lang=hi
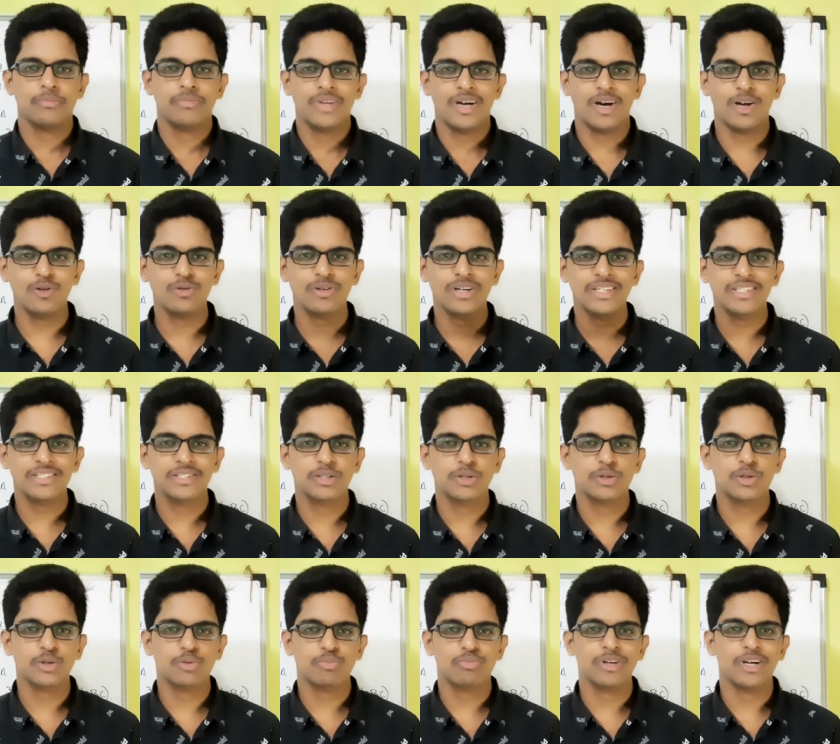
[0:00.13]
हेलो गाइस
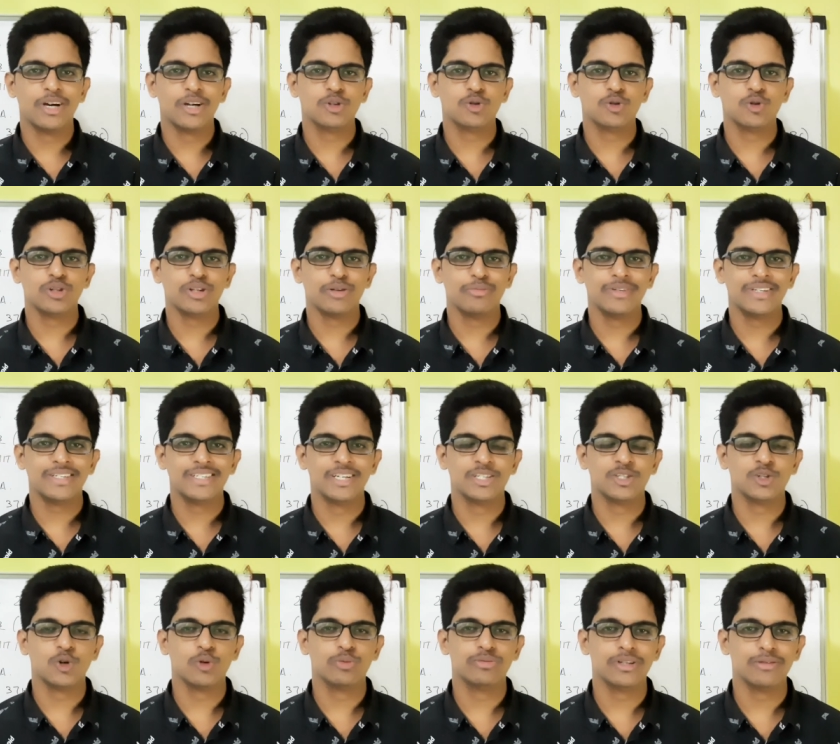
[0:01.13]
दिस इज प्रियांश प्रताप है
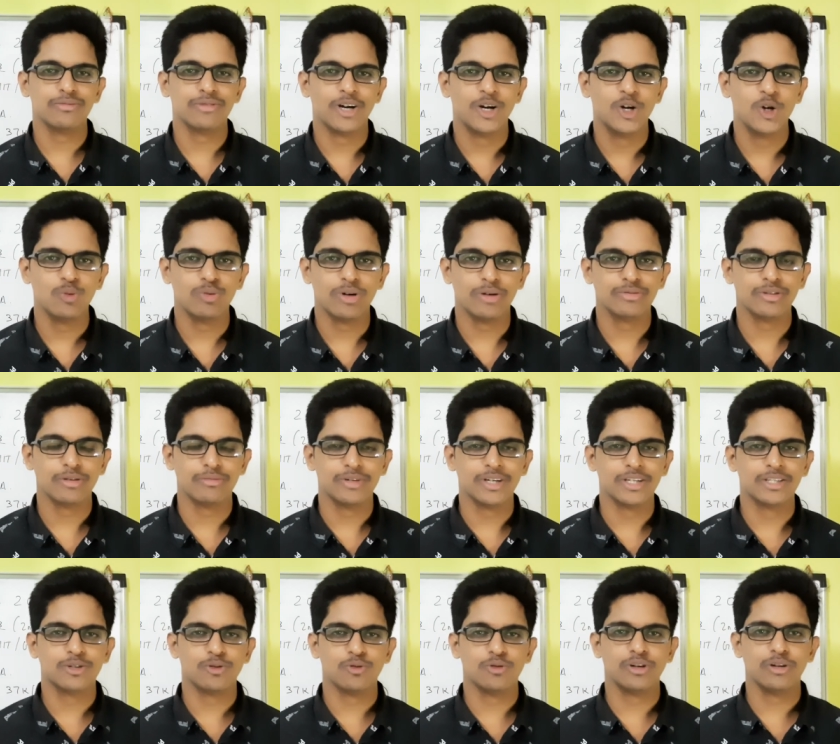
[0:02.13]
कैसे हो आप सब आयो हो आप सभी
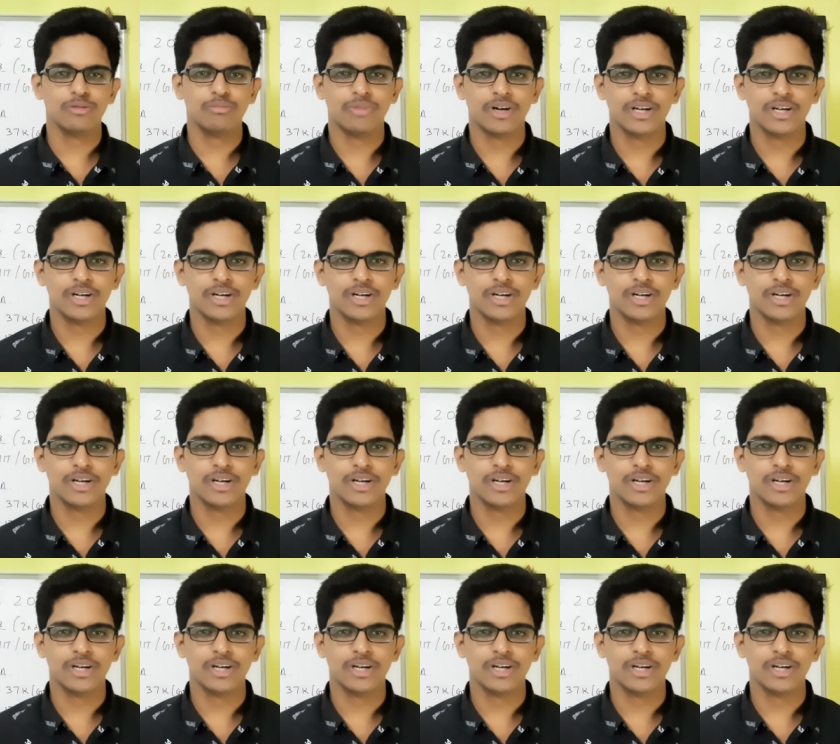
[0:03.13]
अच्छे होंगे